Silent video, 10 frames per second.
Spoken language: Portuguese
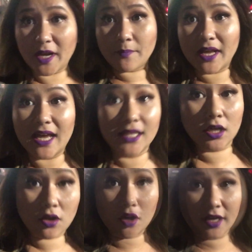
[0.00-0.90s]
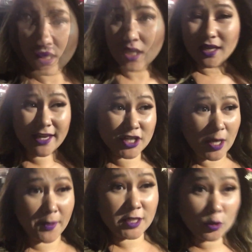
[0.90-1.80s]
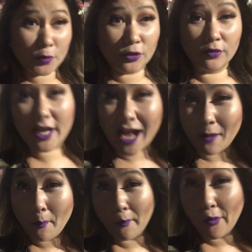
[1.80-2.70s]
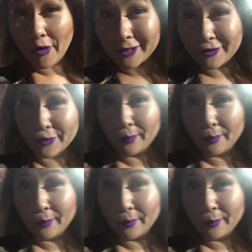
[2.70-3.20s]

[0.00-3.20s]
pra balada agora e a gente tá passando por um lugar muito,